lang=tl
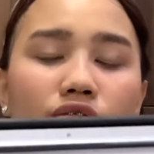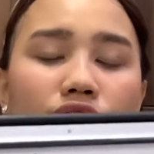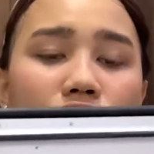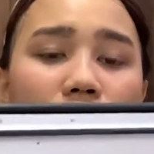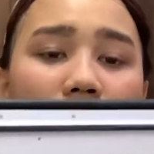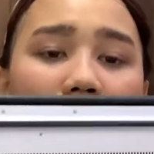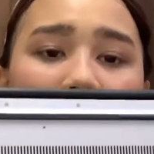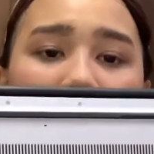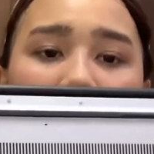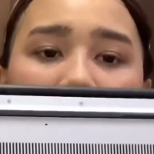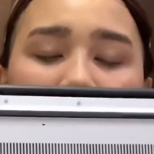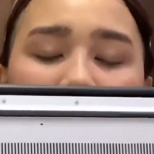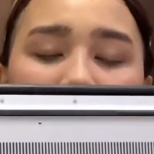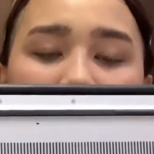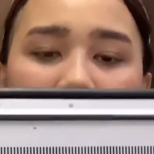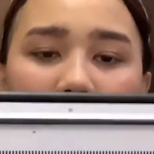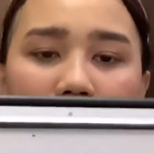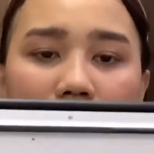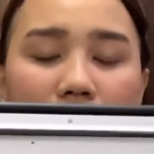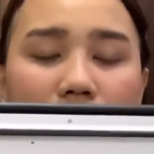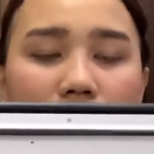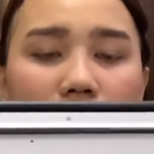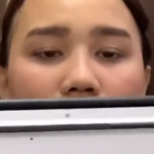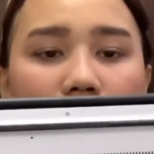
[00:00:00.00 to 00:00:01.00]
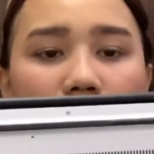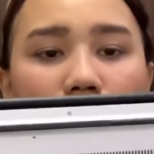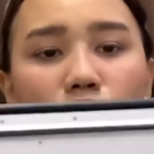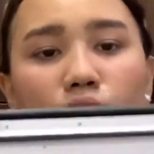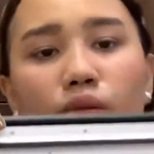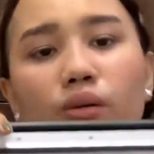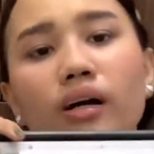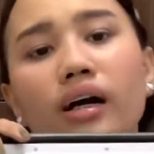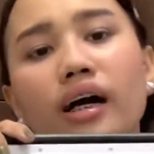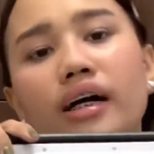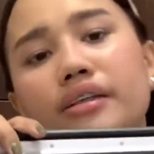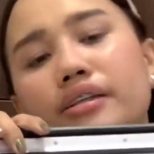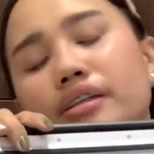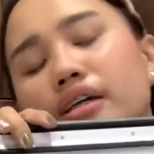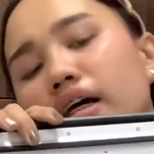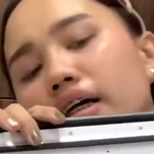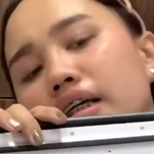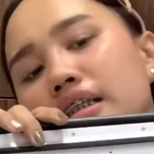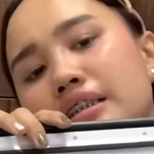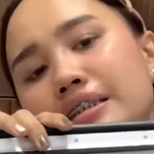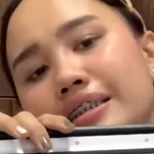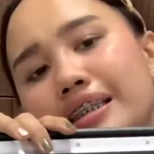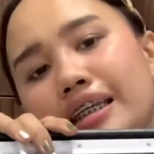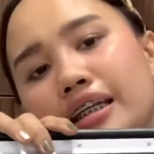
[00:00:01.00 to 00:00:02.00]
fan, then yung
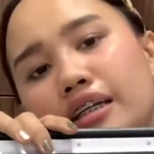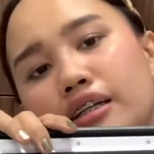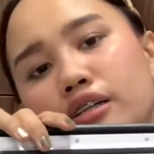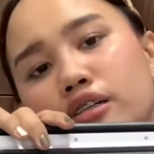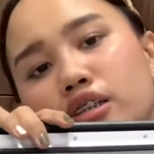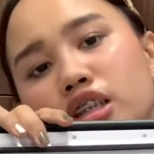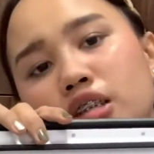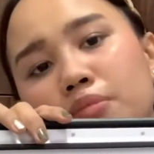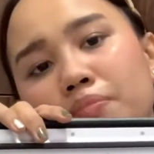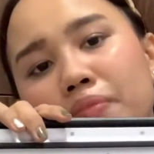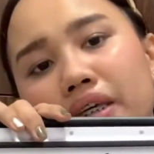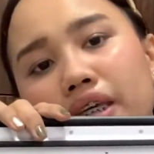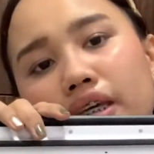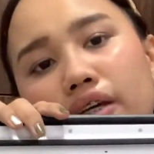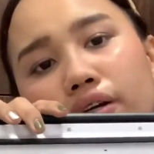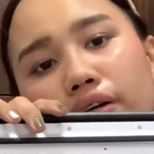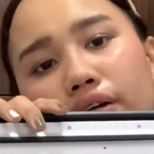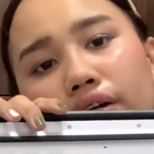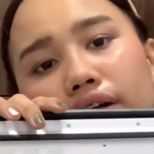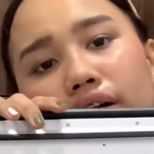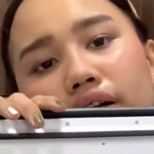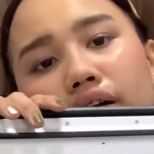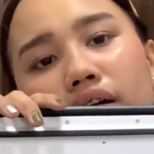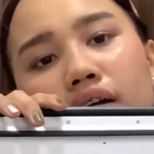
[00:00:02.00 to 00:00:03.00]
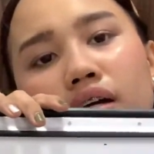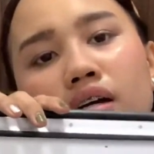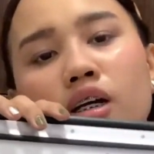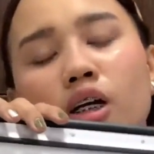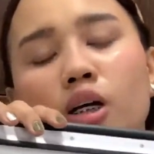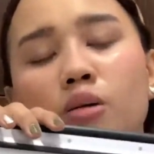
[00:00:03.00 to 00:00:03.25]
kanyang stereo speaker.